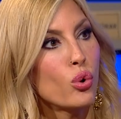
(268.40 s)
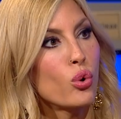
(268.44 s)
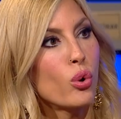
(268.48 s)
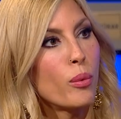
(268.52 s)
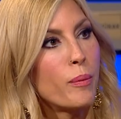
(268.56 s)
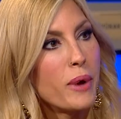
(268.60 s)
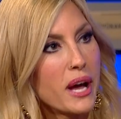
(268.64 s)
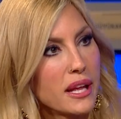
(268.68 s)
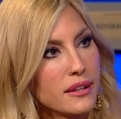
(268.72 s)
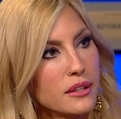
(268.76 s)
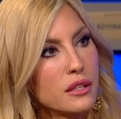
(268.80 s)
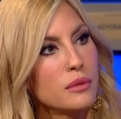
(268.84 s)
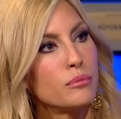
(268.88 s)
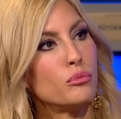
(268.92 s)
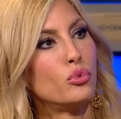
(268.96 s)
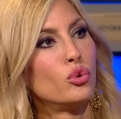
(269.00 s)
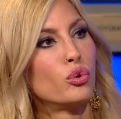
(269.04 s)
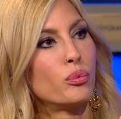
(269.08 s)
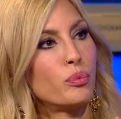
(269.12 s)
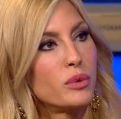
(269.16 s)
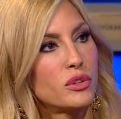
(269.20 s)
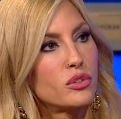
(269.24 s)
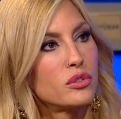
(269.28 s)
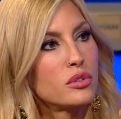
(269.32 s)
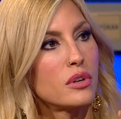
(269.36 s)
O bende
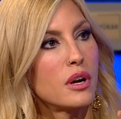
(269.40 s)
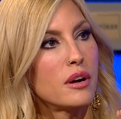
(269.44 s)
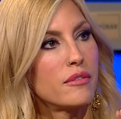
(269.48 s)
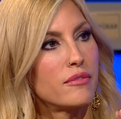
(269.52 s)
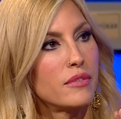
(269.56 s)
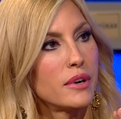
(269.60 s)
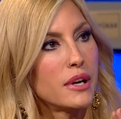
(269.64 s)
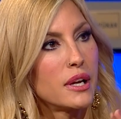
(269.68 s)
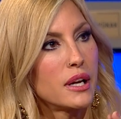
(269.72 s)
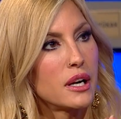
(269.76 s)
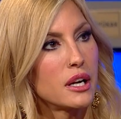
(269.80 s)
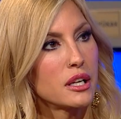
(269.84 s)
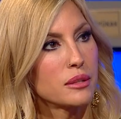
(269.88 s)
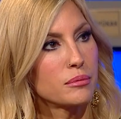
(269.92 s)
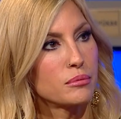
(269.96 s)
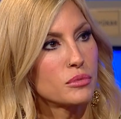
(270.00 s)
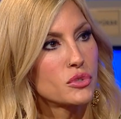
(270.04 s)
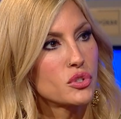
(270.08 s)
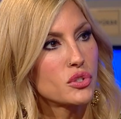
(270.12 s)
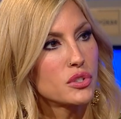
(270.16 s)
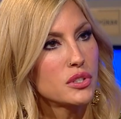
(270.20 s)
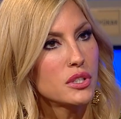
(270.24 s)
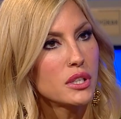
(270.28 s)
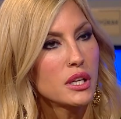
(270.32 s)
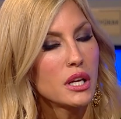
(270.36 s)
büyük bir travma
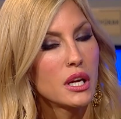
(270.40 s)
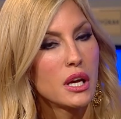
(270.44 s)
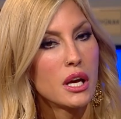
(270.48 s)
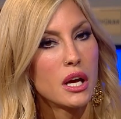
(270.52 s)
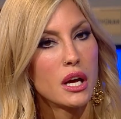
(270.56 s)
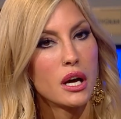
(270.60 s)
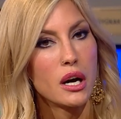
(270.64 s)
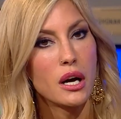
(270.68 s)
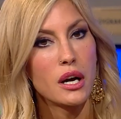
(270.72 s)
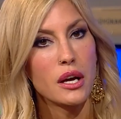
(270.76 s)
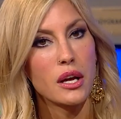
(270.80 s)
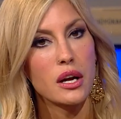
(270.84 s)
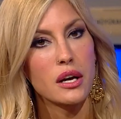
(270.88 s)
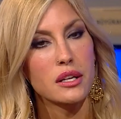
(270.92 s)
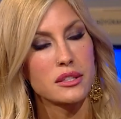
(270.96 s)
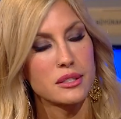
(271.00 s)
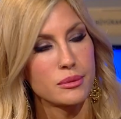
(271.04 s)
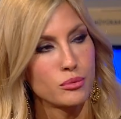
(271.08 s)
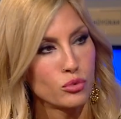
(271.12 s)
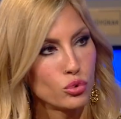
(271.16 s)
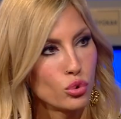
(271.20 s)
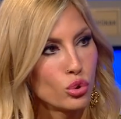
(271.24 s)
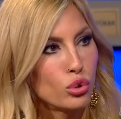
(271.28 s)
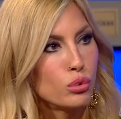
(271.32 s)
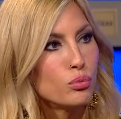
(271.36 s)
yaratmıştı.
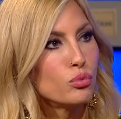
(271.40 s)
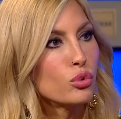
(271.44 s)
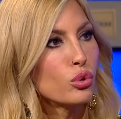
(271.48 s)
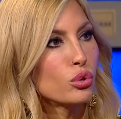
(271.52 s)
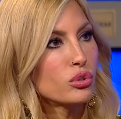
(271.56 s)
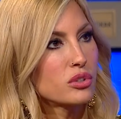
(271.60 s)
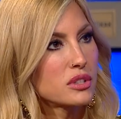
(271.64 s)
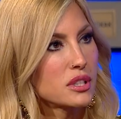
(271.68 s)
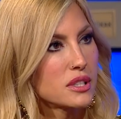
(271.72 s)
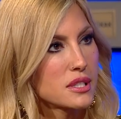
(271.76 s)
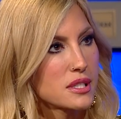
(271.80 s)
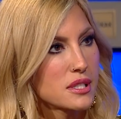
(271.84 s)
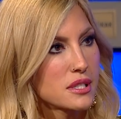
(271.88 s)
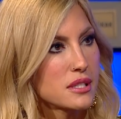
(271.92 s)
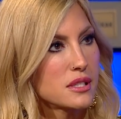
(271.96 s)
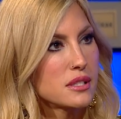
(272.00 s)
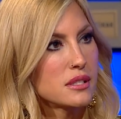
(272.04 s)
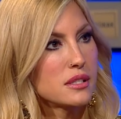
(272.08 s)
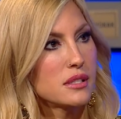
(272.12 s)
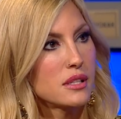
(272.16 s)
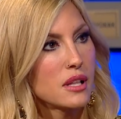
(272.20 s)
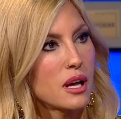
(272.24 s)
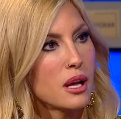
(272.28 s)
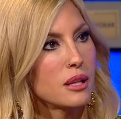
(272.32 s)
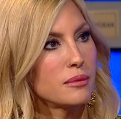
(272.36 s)
Hayatımın dönüm
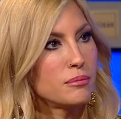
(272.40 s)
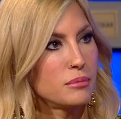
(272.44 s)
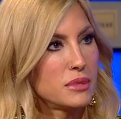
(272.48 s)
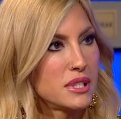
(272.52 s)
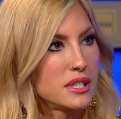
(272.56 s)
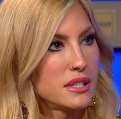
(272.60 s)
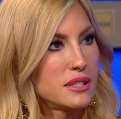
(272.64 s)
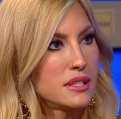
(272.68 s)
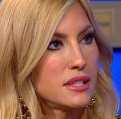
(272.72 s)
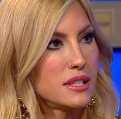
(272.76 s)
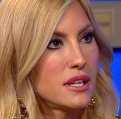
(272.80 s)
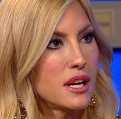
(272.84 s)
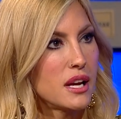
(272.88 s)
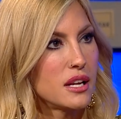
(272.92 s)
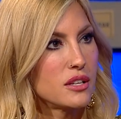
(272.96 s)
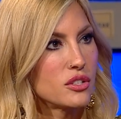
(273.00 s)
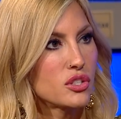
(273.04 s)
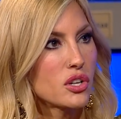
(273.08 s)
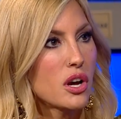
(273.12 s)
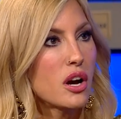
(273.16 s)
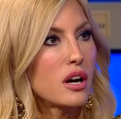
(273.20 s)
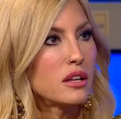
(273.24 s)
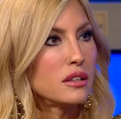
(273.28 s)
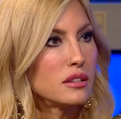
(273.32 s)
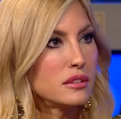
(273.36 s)
noktasından biridir yani
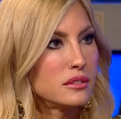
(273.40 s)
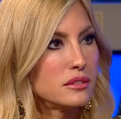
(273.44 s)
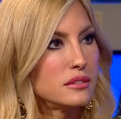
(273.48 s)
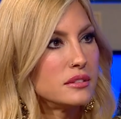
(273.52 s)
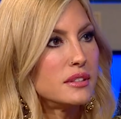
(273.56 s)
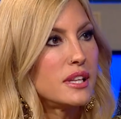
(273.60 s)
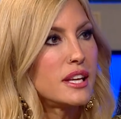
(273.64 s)
Çağla'nın